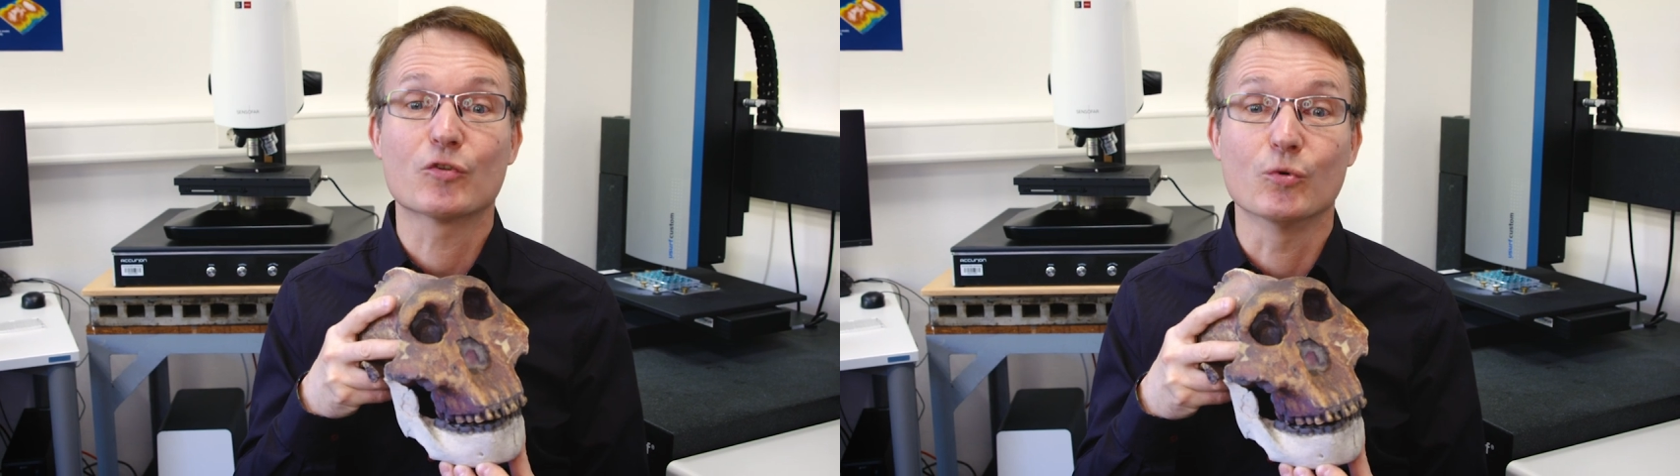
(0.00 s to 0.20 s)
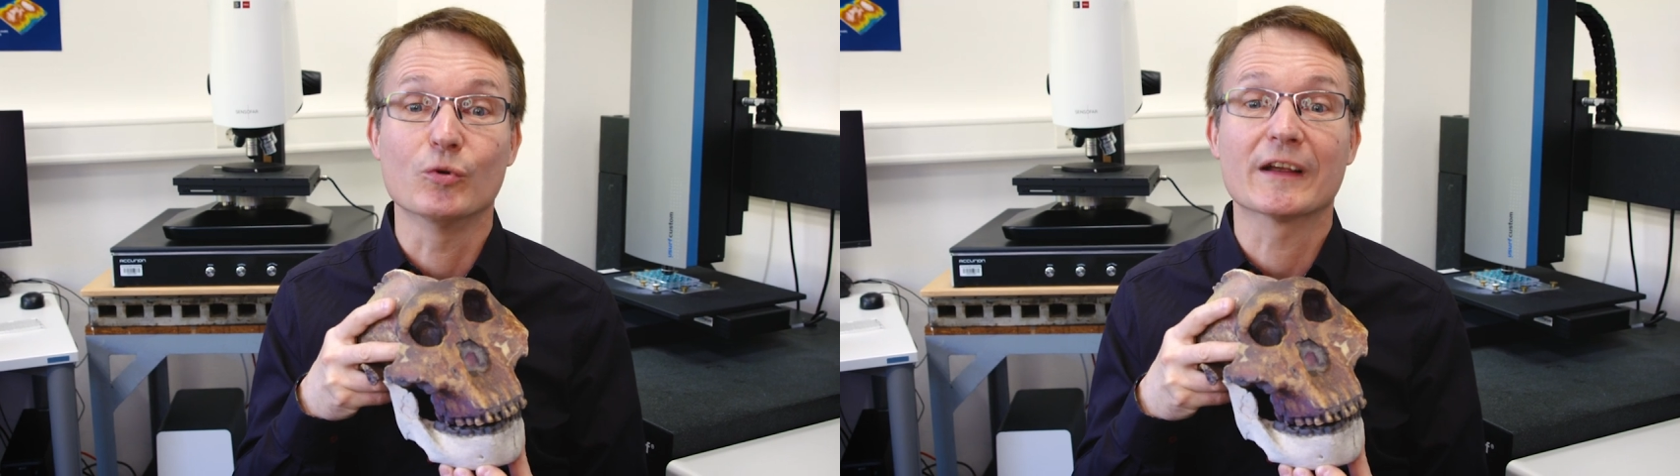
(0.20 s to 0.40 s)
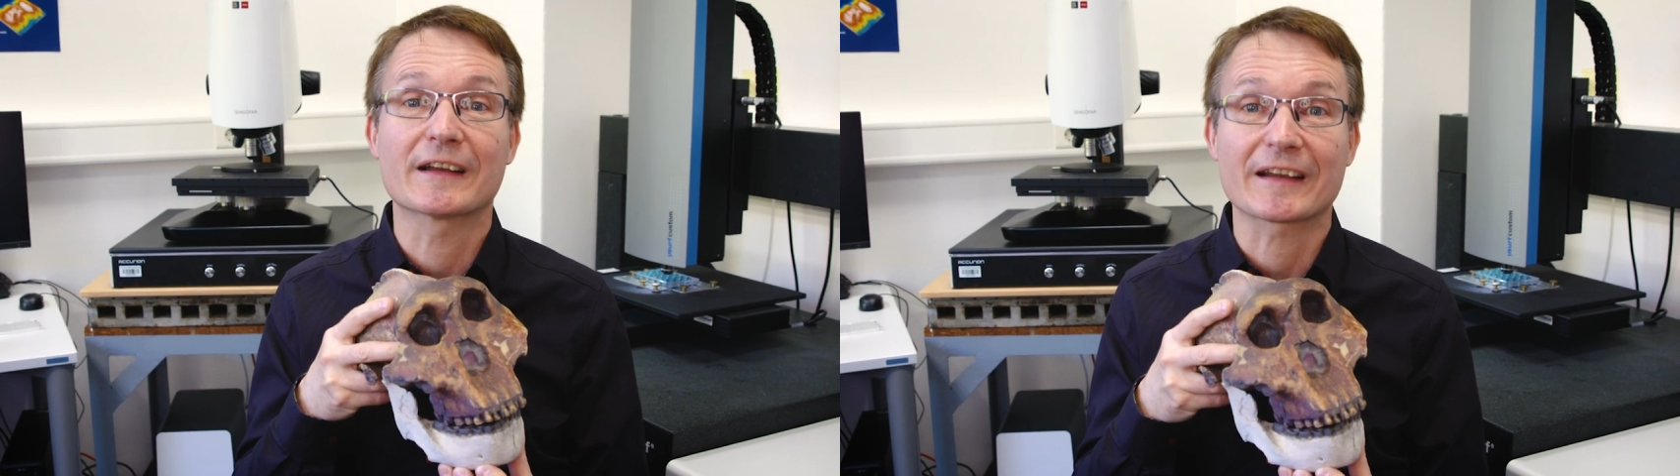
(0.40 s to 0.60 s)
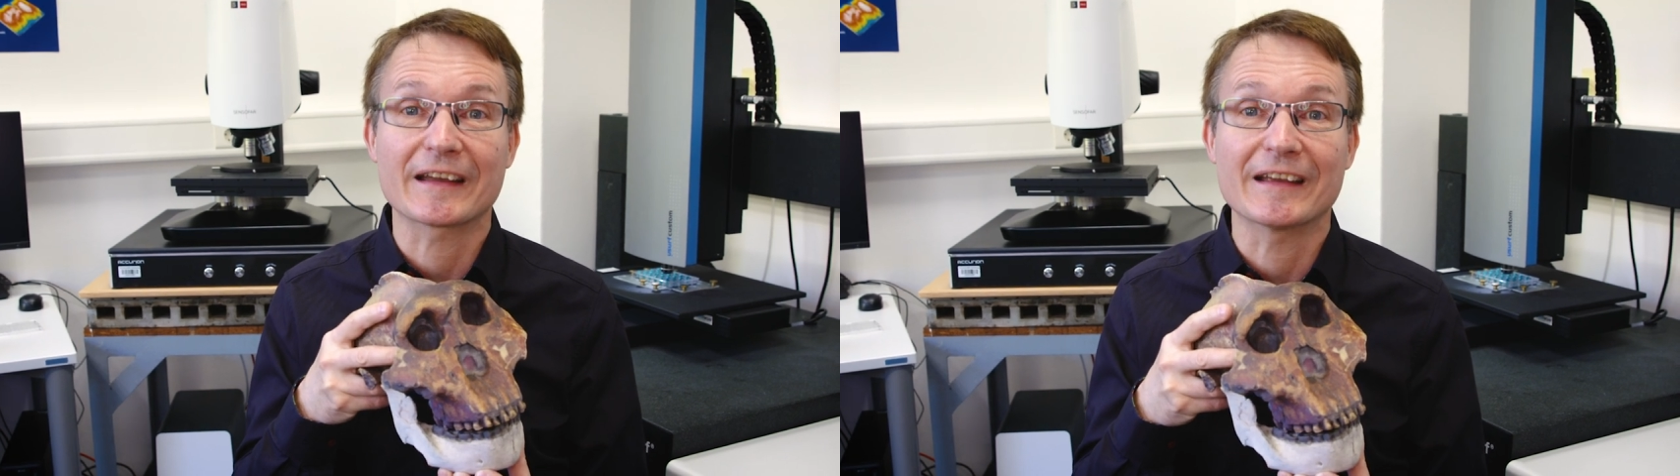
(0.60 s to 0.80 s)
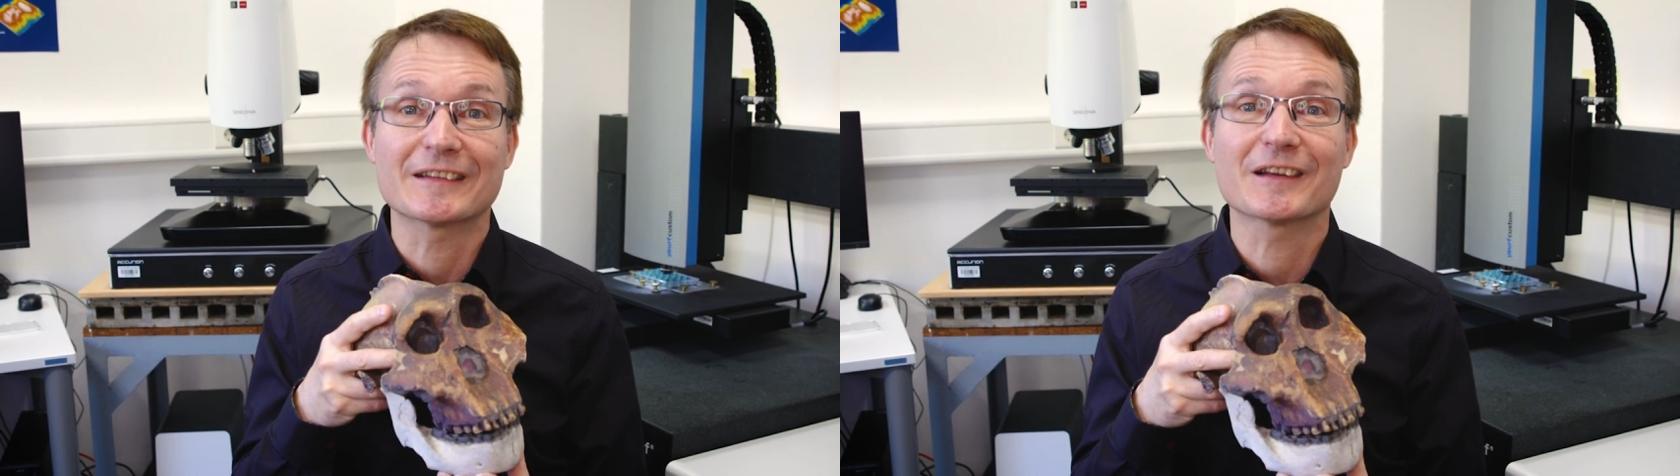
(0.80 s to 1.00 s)
coole
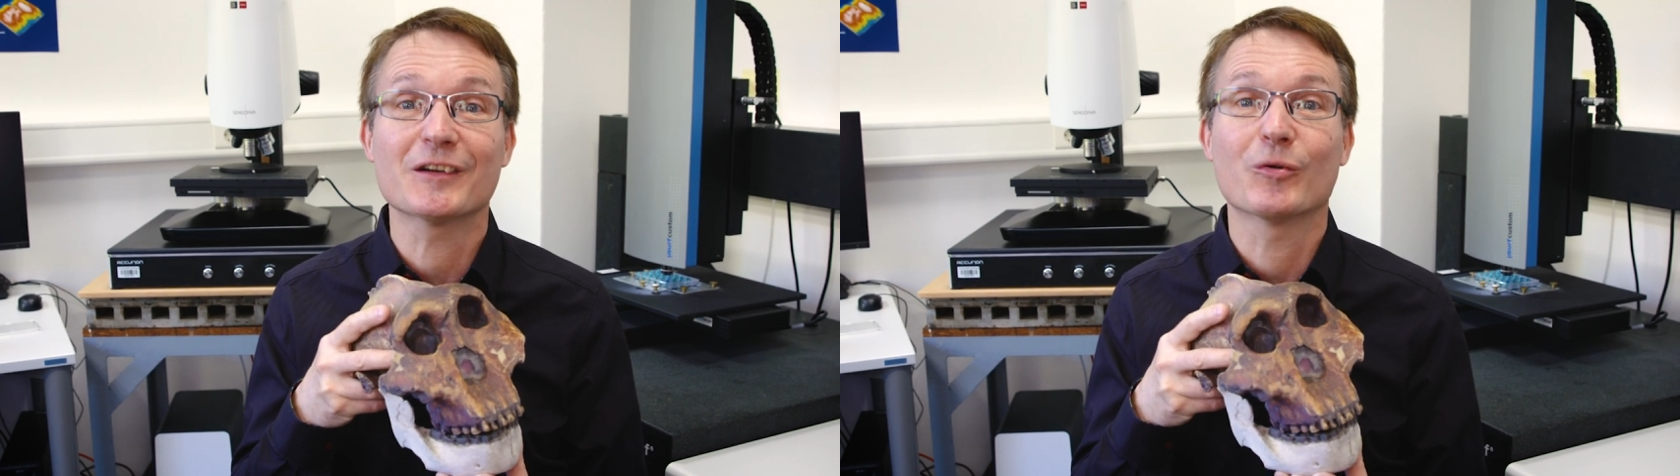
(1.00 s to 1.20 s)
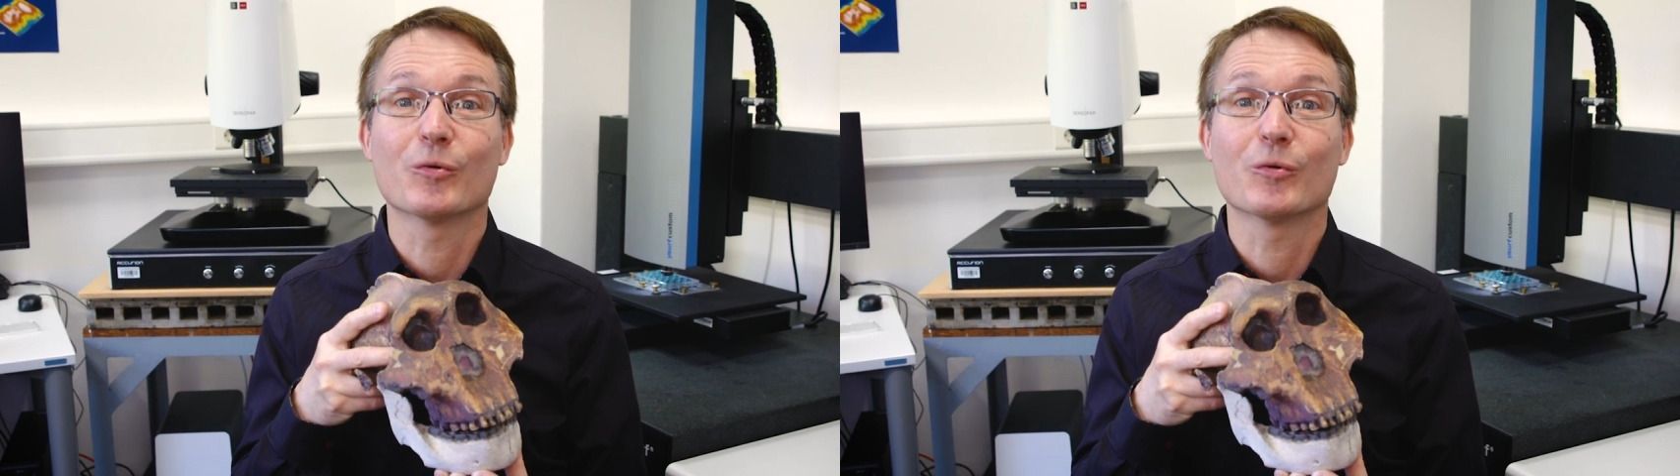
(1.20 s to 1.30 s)
Geräte